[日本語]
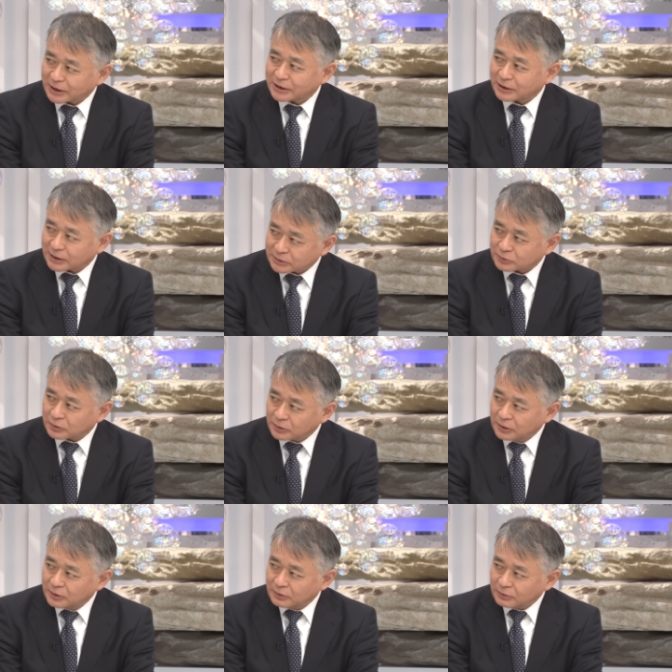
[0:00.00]
ないかなと
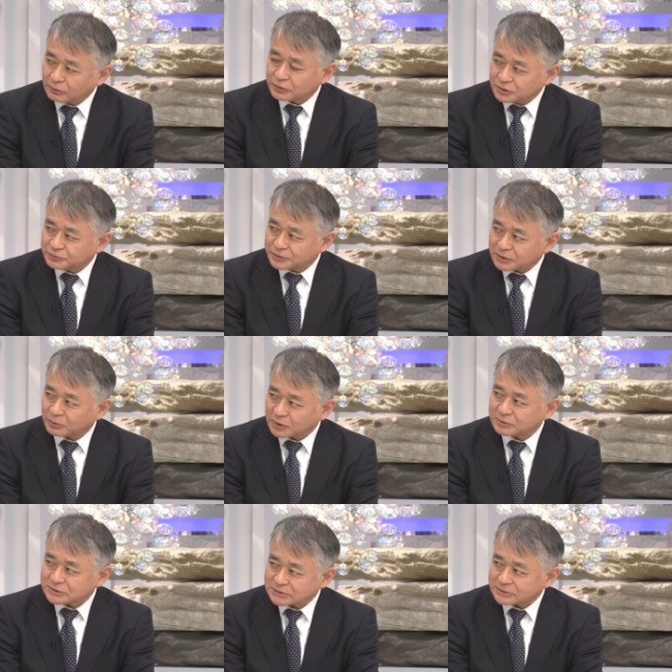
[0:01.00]
いうふうに思
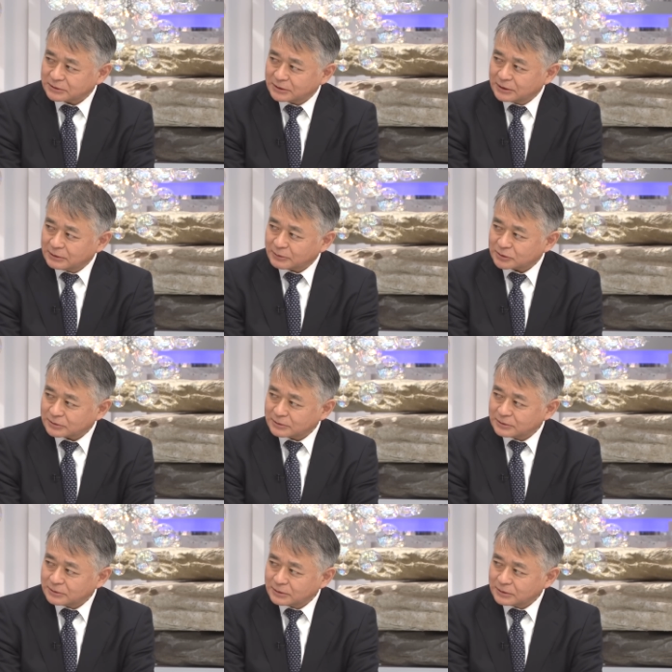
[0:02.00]
います。なるほど